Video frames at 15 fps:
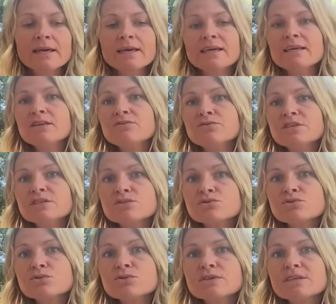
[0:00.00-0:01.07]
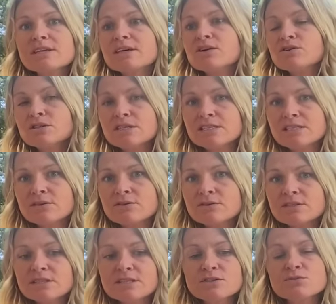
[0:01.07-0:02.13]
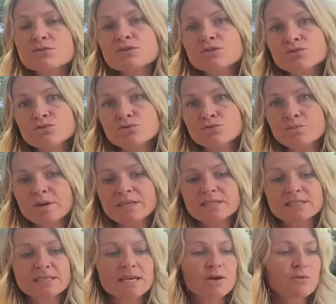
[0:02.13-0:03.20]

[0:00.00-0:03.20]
et il vit sur des connaissances qui sont issues du passé.